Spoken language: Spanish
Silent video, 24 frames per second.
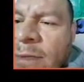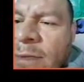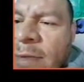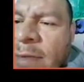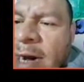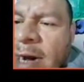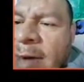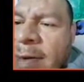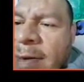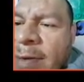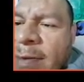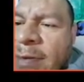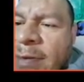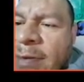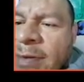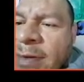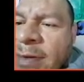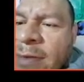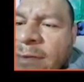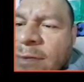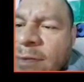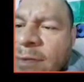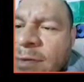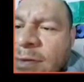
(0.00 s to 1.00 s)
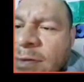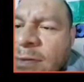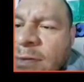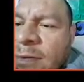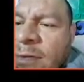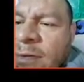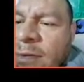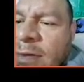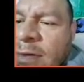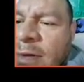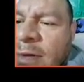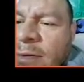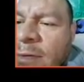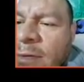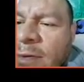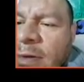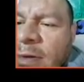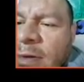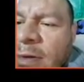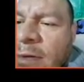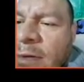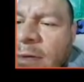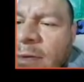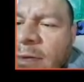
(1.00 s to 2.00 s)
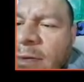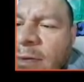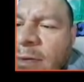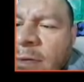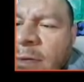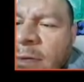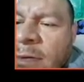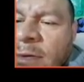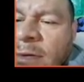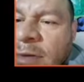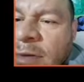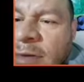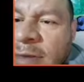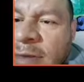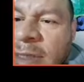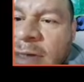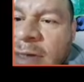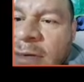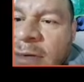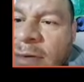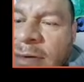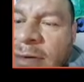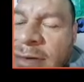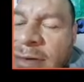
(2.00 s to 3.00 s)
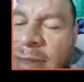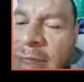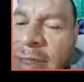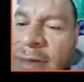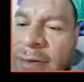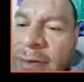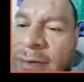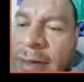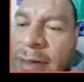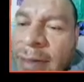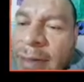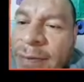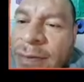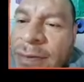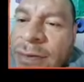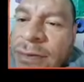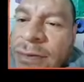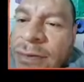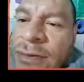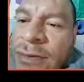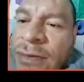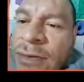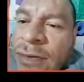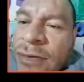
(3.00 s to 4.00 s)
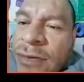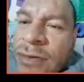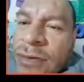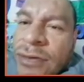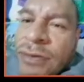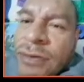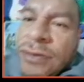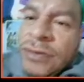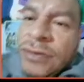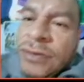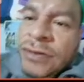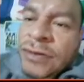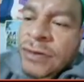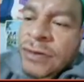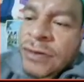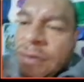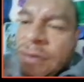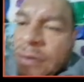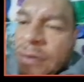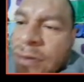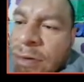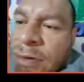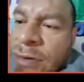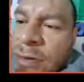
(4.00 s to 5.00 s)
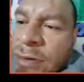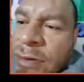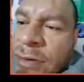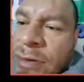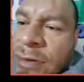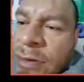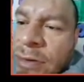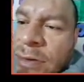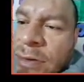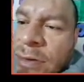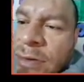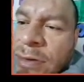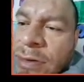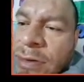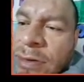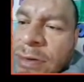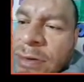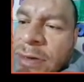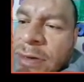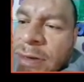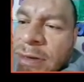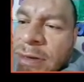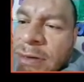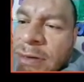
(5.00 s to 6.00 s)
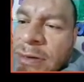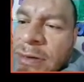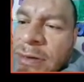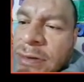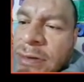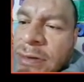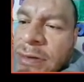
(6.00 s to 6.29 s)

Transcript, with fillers: A ver, vamos a ver cómo lo he calculado. 5 es claro. Lapsus corchus. Aquí es